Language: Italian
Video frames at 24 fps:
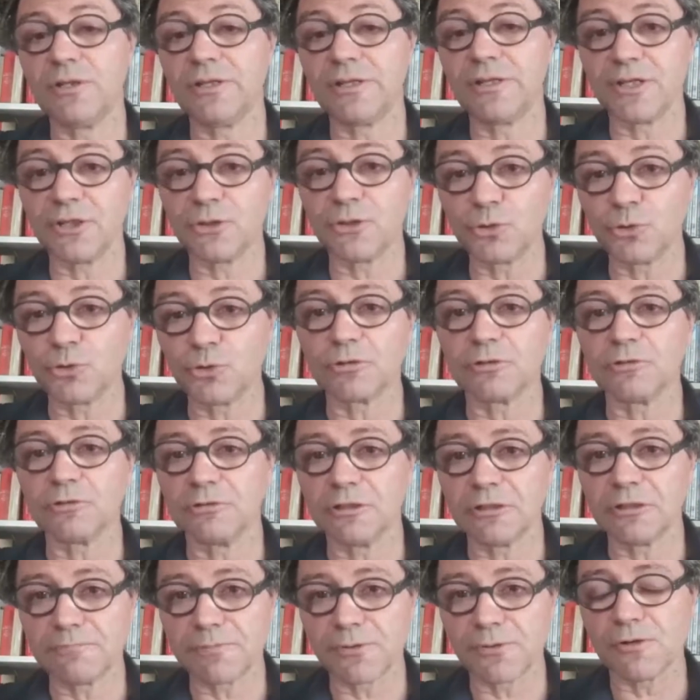il ritorno
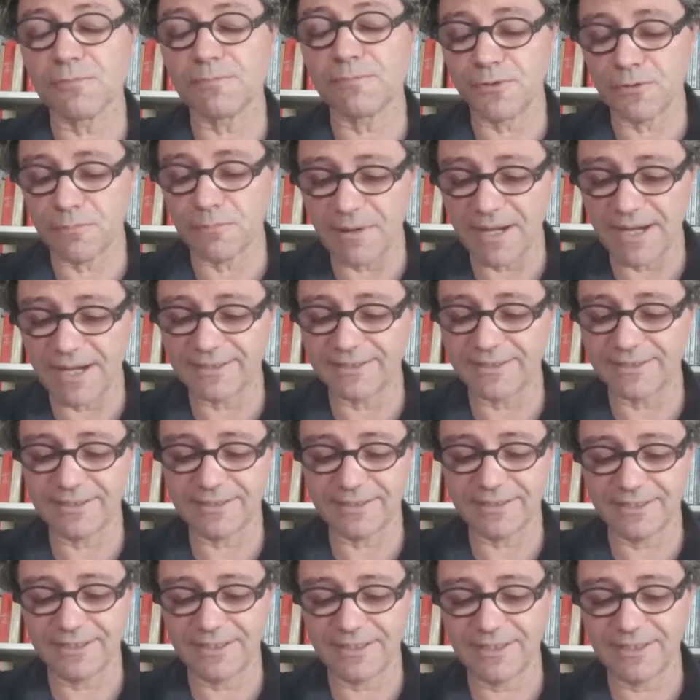del proprio padre,